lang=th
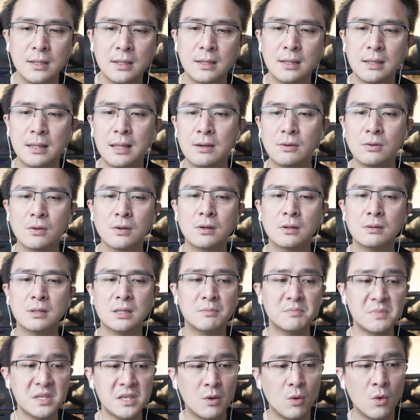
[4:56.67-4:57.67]
แล้วก็
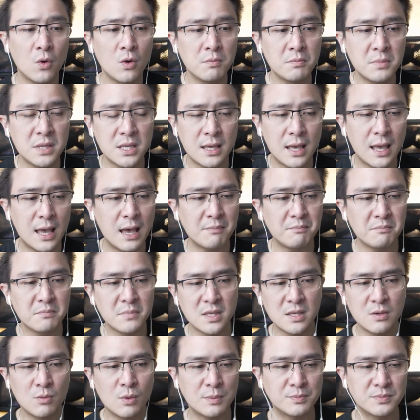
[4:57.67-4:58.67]
ยังมีองค์มีแอป
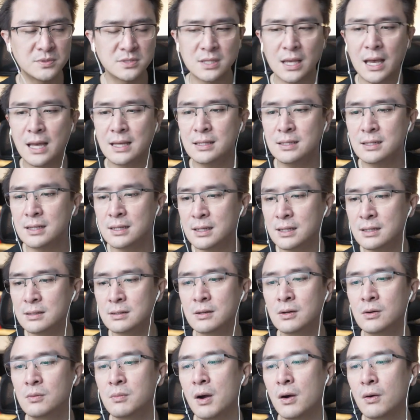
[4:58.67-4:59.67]
มีเว็บไซต์นะฮะ
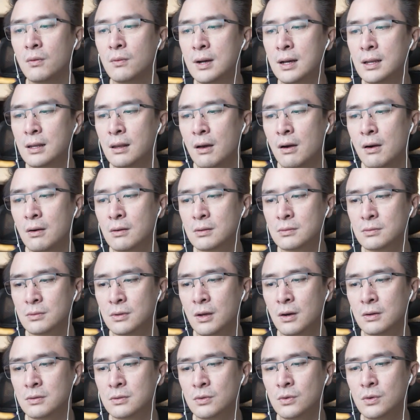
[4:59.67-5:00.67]
เขาบอกว่าหลอก
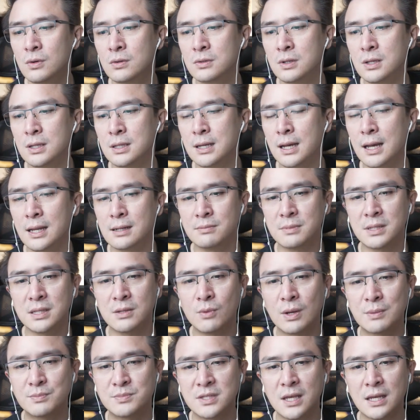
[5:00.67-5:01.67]
หลอกลวงได้การมี
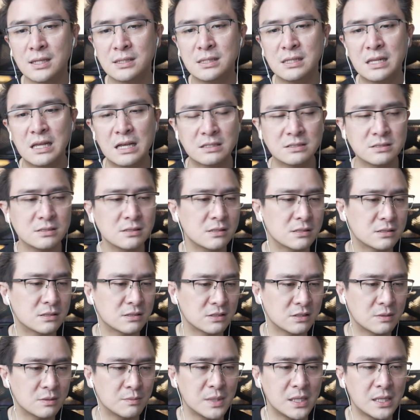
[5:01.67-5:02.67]
เว็บไซต์ที่น่าเชื่อ
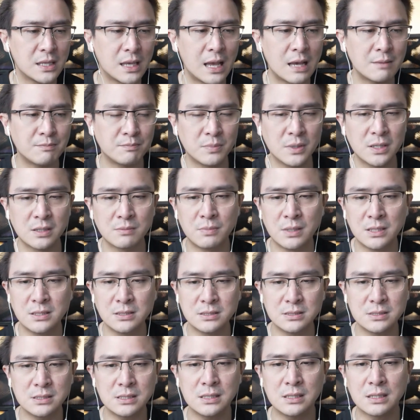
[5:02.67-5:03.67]
ถือมีแอปเปิดบัญ
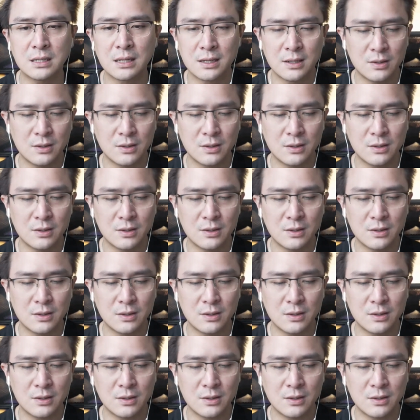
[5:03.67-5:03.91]
ชีเข้า